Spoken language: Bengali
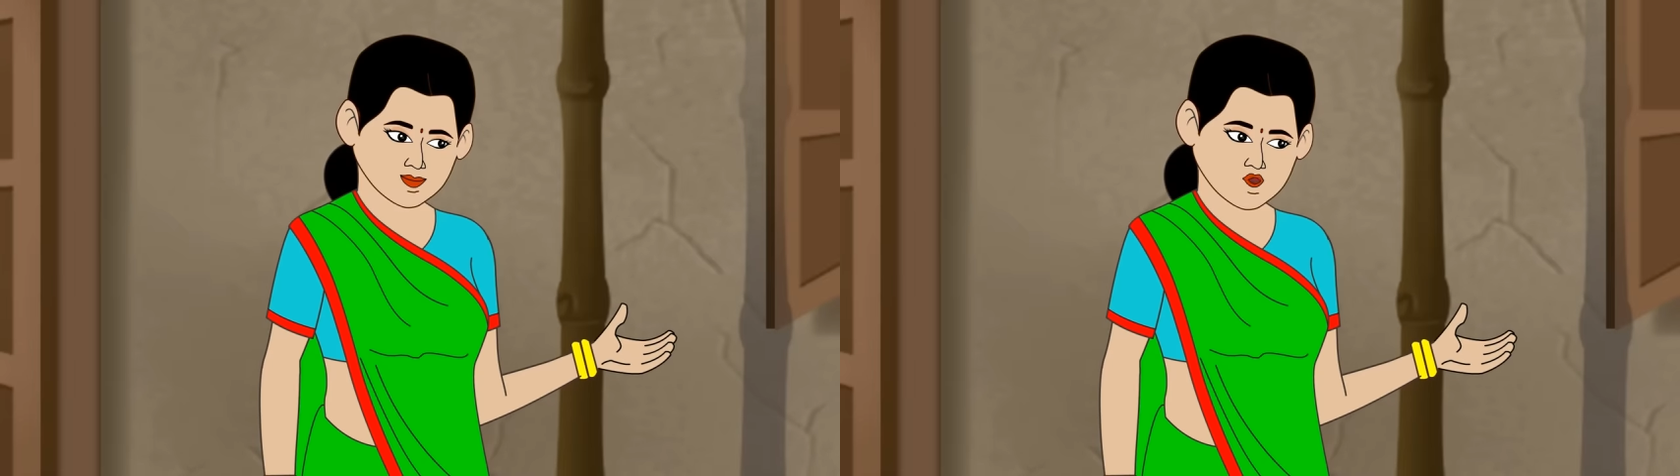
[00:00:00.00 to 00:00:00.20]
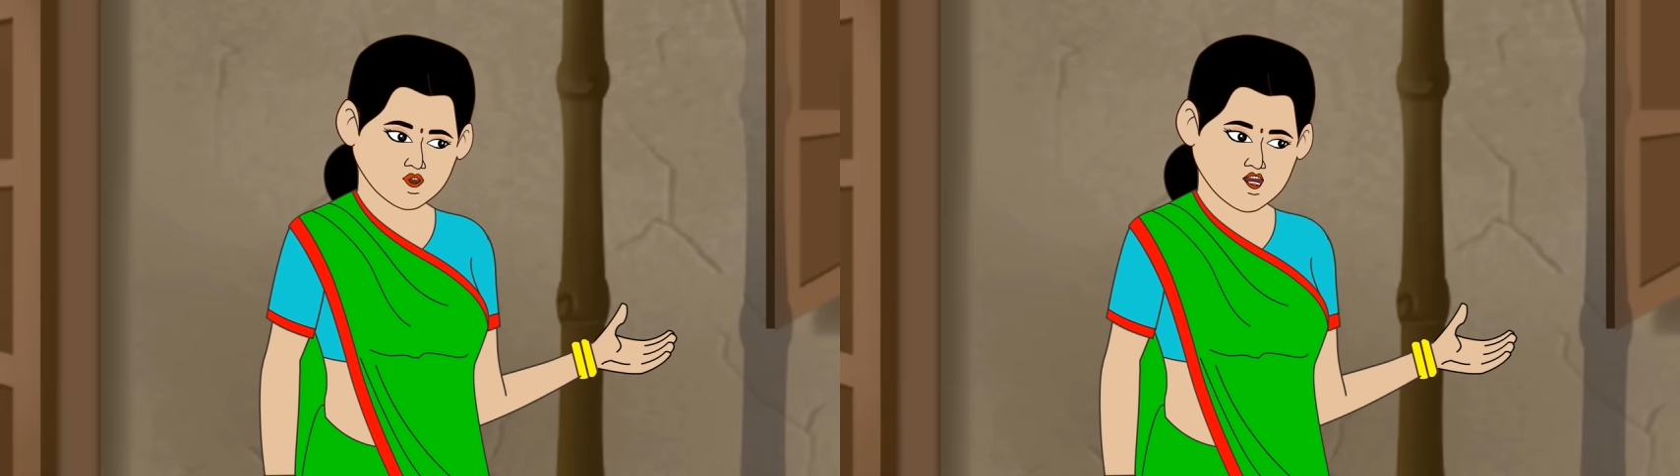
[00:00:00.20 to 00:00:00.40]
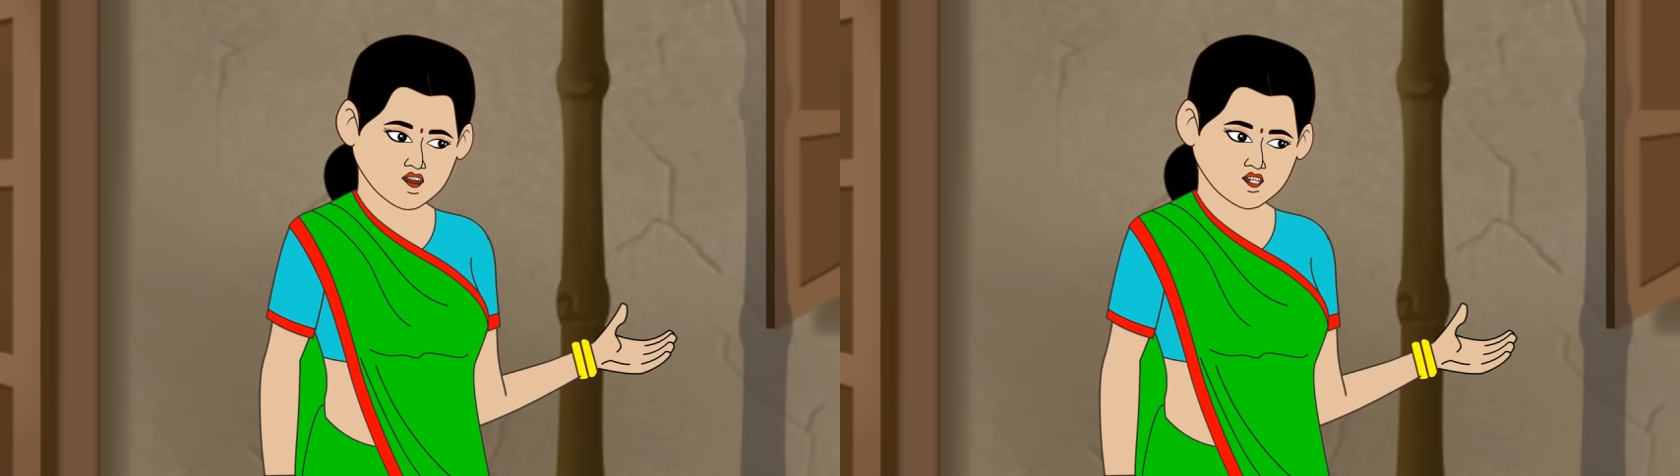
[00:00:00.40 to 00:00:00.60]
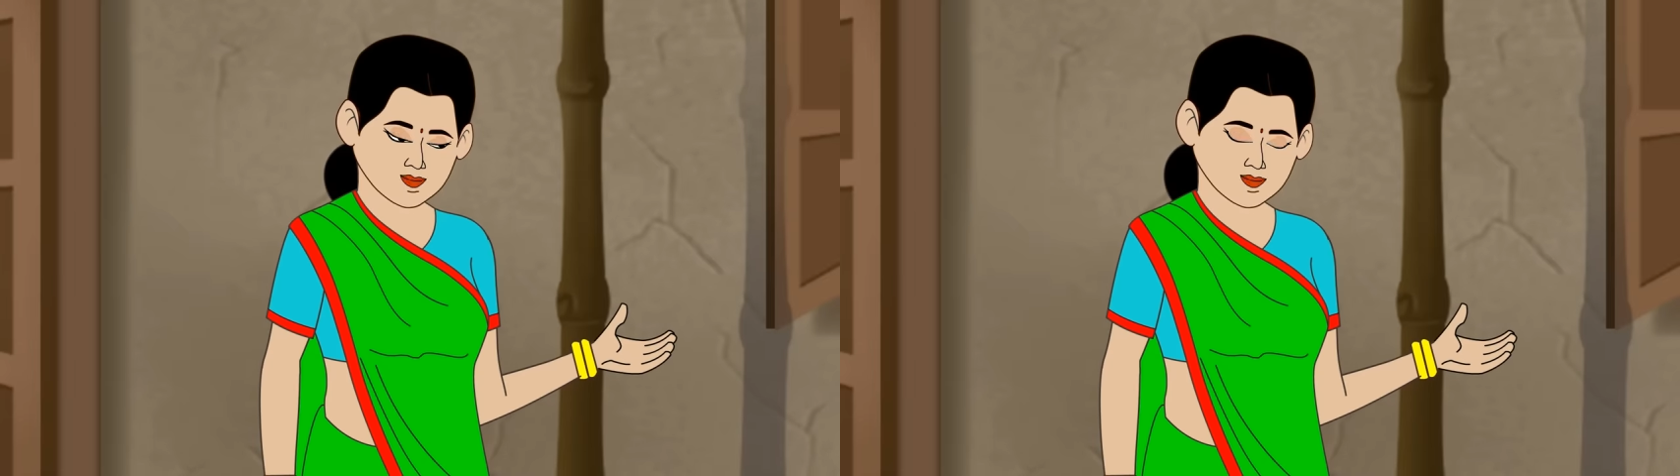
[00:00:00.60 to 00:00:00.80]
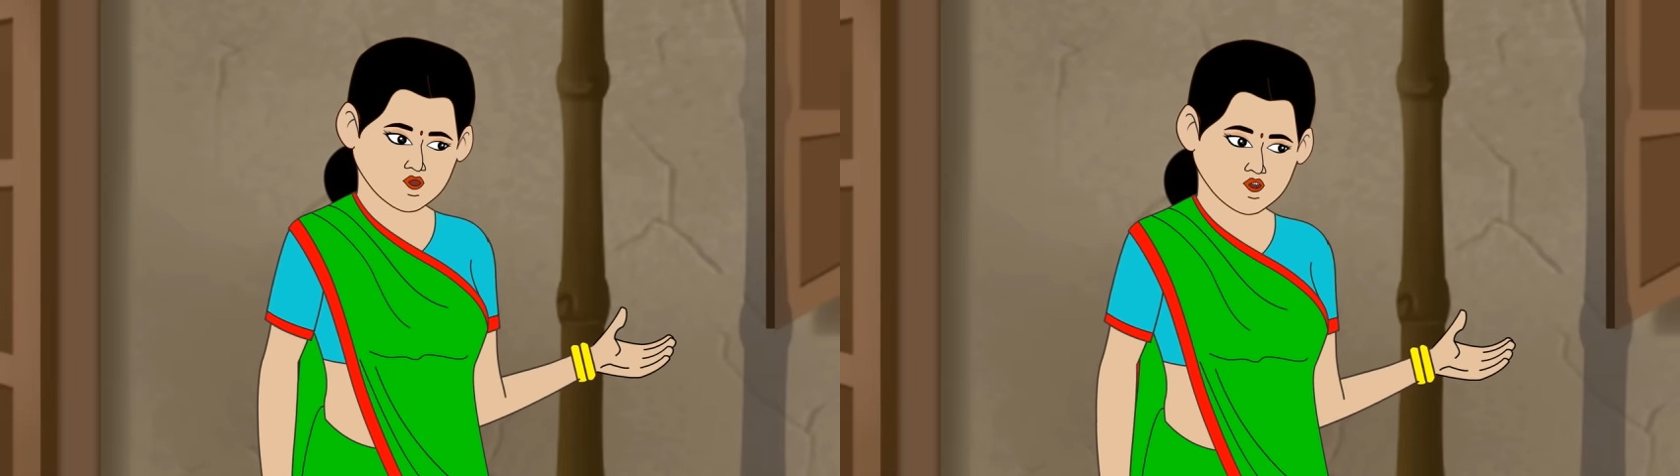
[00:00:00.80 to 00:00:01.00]
আর কটা
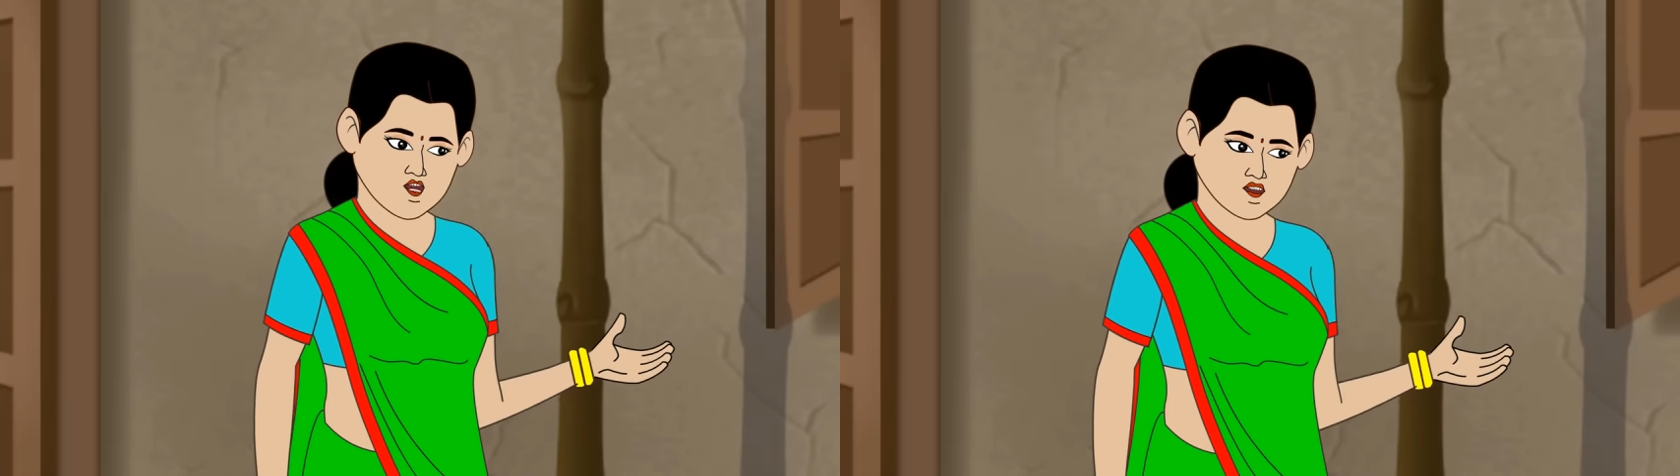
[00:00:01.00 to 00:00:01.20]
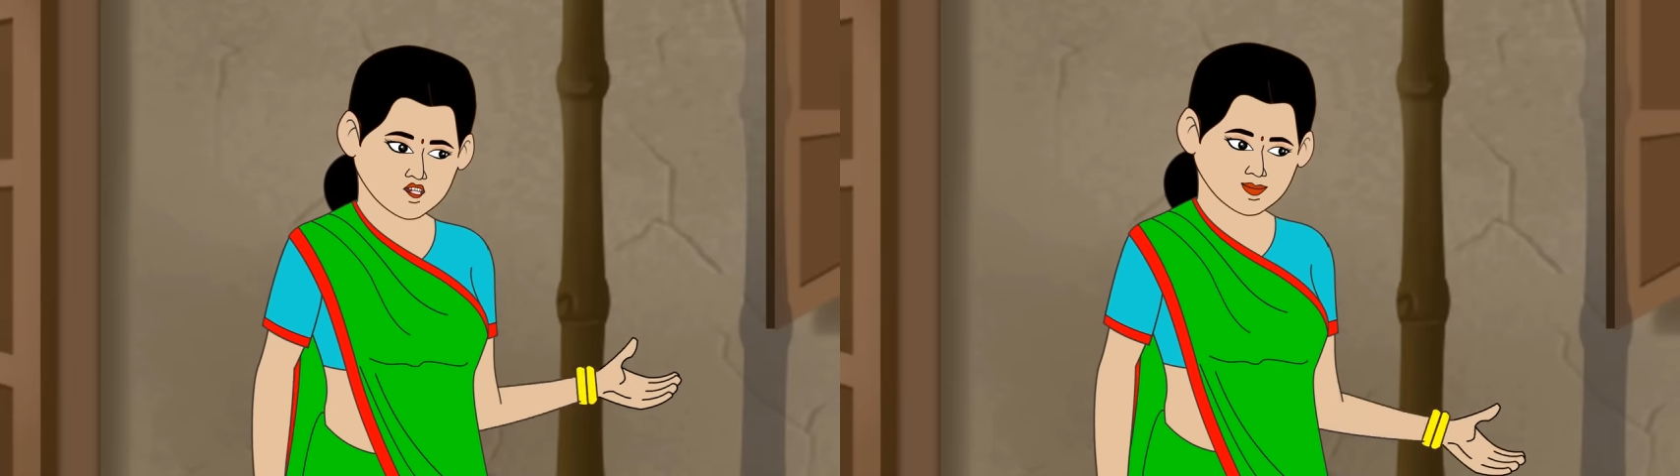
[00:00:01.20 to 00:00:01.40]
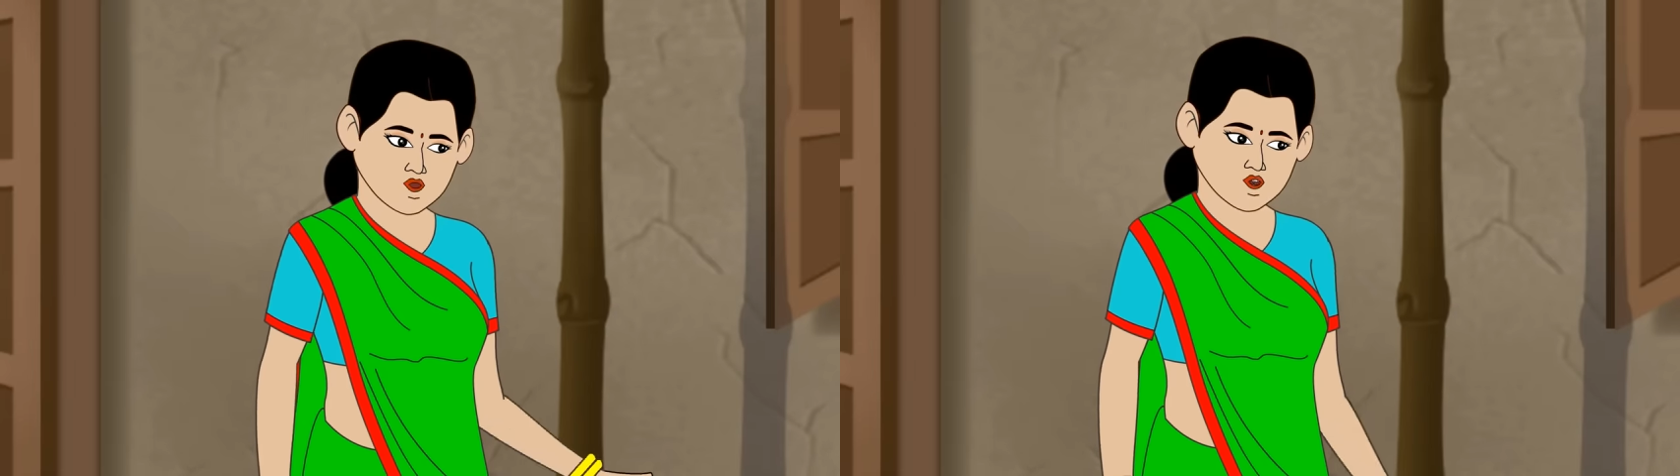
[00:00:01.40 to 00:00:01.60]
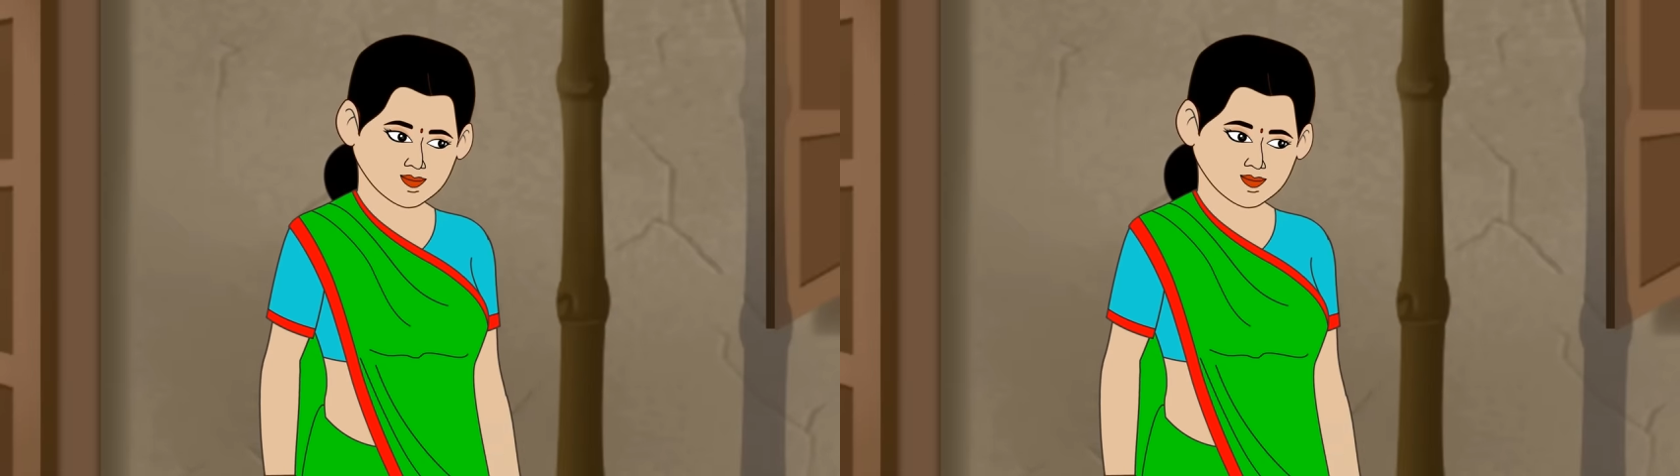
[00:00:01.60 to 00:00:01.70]
কাঁচা মরিচ দিয়েছে